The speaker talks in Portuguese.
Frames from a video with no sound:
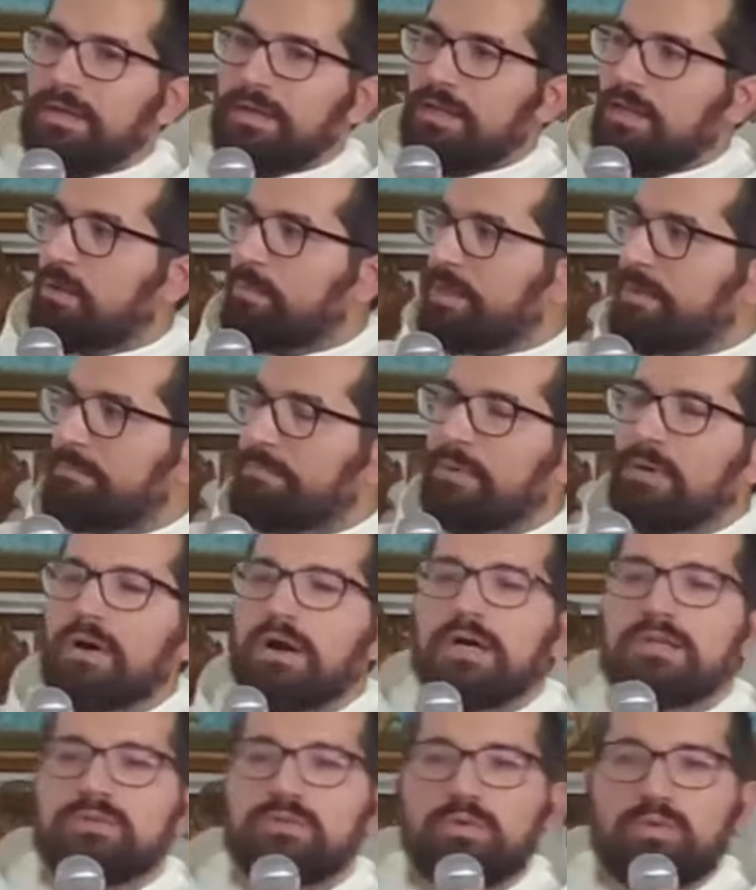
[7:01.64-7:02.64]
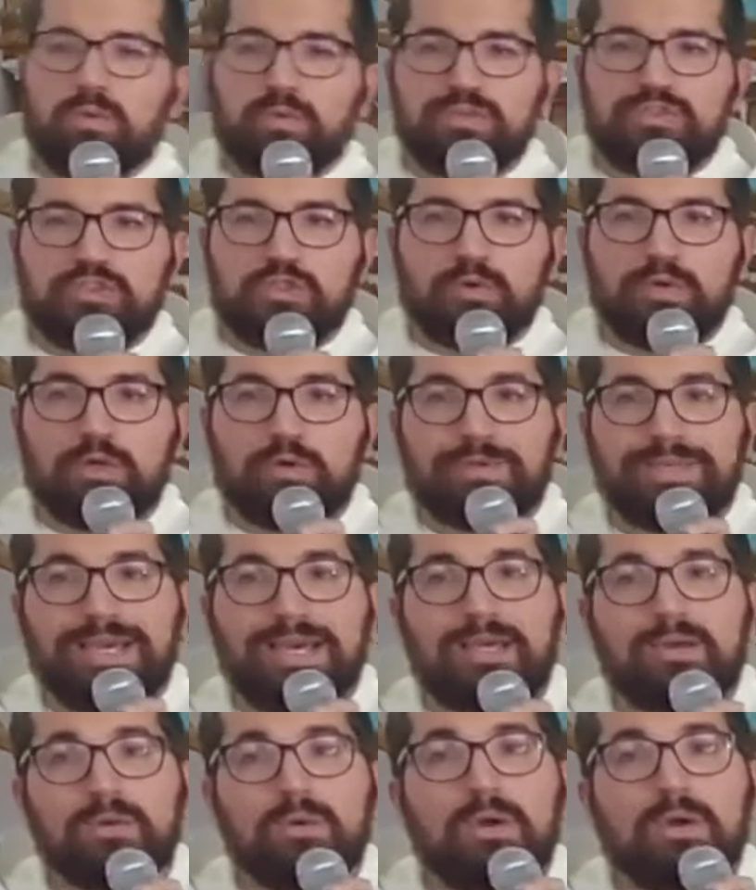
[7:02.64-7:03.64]
Não me importo com o senhor, eu
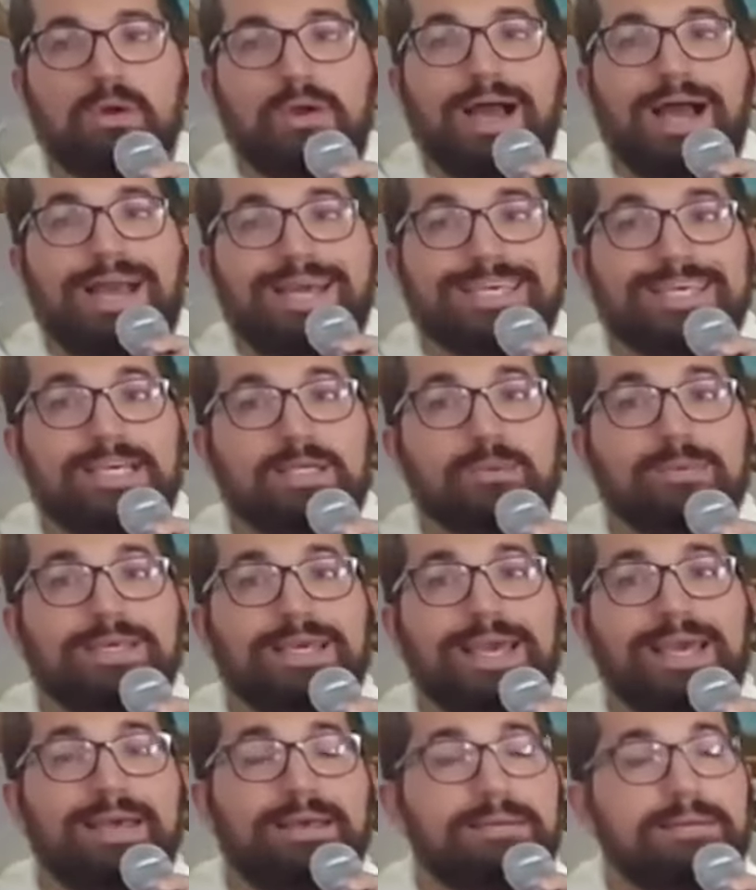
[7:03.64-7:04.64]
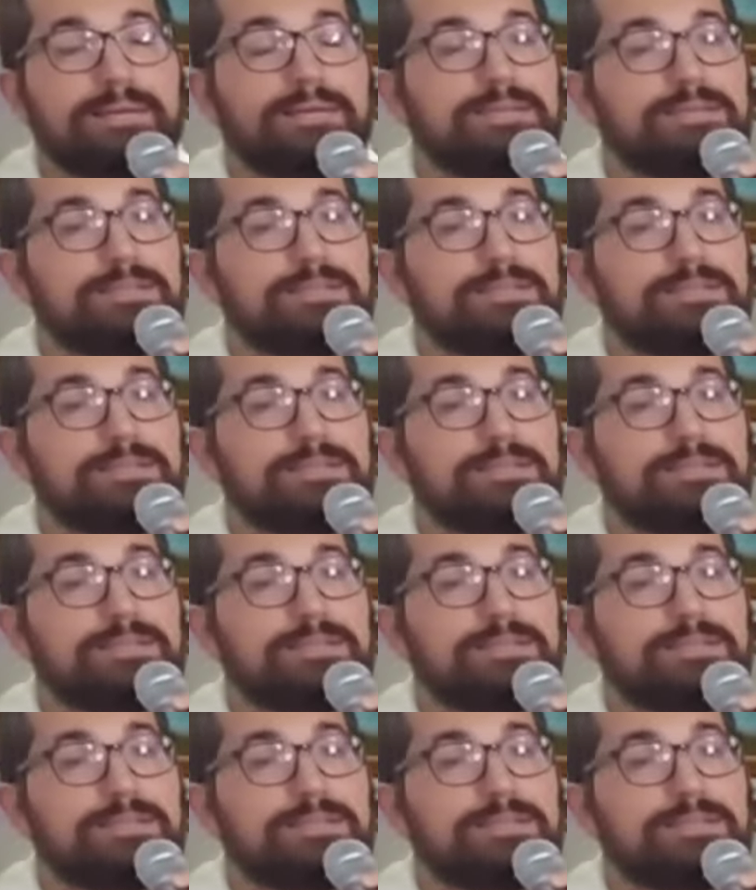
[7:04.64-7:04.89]
quero aquilo que é